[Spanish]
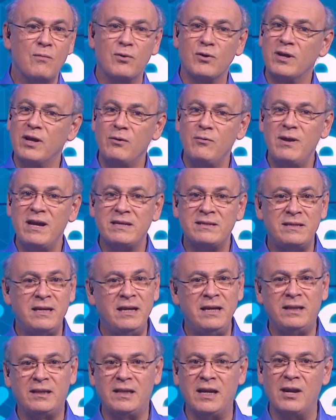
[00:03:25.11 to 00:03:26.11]
porque no
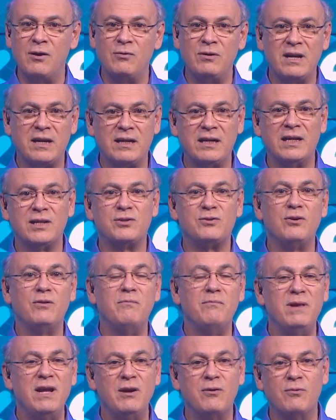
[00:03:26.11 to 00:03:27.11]
existe una
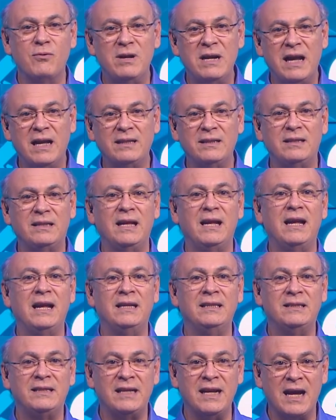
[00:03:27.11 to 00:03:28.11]
relación
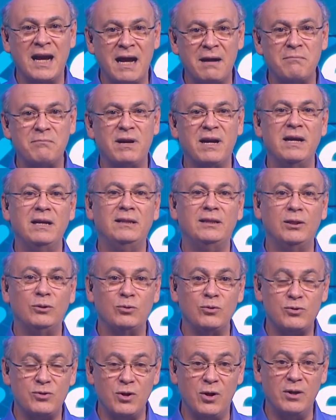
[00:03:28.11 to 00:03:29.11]
vinculante entre ambas
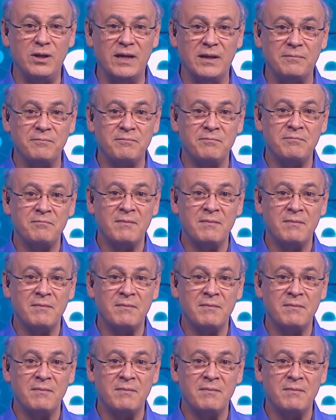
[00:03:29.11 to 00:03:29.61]
instituciones.